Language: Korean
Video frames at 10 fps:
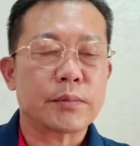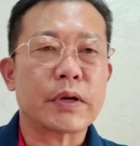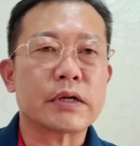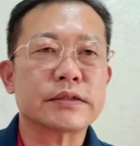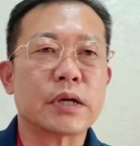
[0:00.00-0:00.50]
네,
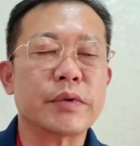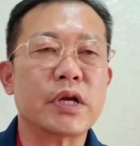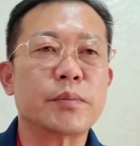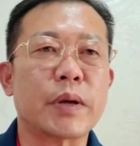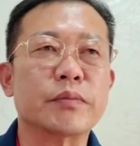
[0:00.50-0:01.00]
8월
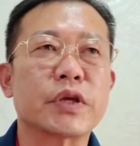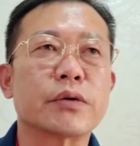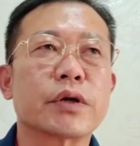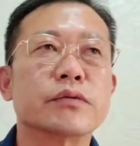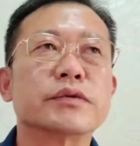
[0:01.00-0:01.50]
3일 뱀띠
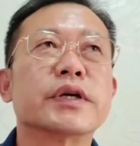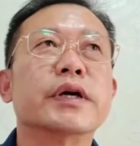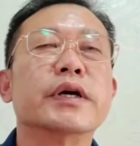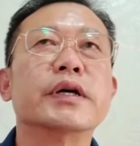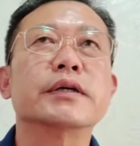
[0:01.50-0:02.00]
어려운
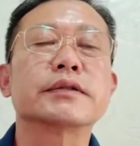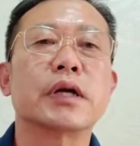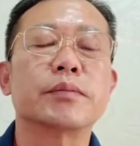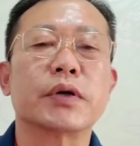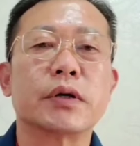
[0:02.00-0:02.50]
새
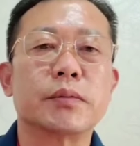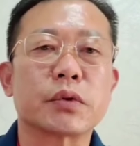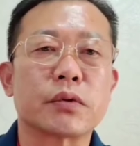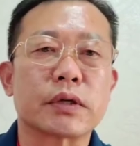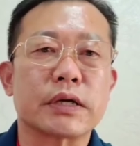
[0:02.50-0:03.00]

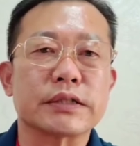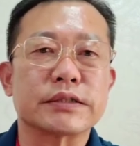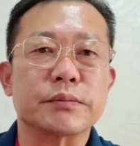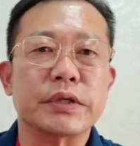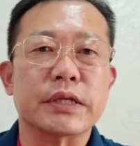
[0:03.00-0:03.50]
살펴보도록
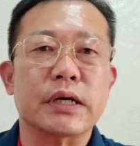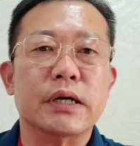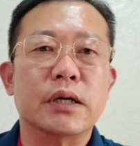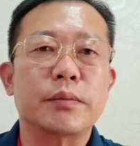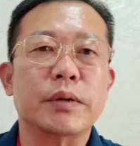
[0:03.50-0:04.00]

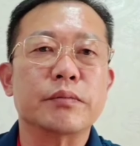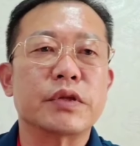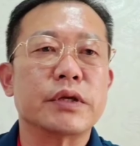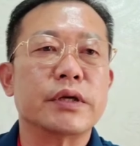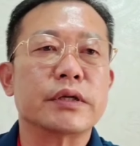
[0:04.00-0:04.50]
하겠습니다.
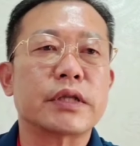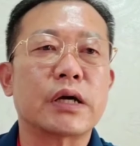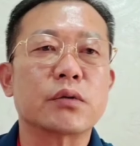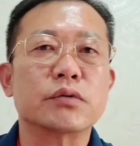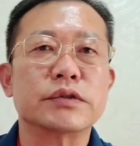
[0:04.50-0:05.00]
뱀띠의
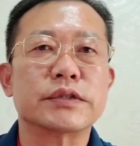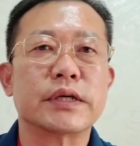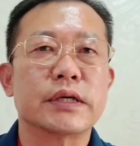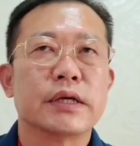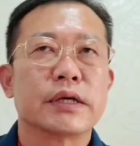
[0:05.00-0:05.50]
타로운
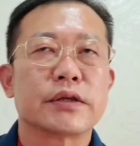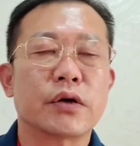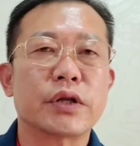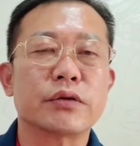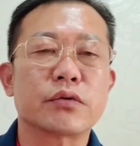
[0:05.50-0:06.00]
새
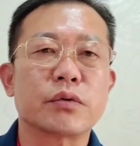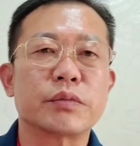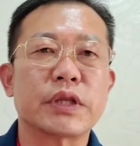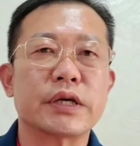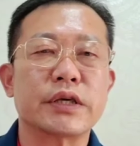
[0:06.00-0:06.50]

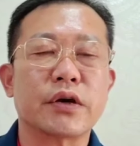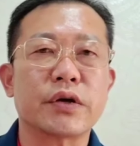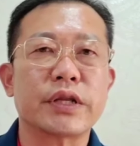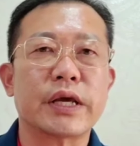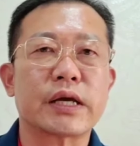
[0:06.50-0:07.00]
혈인들어옵니다. 이
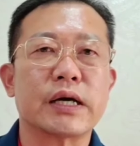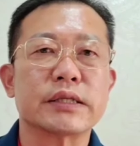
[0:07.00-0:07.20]
혈인의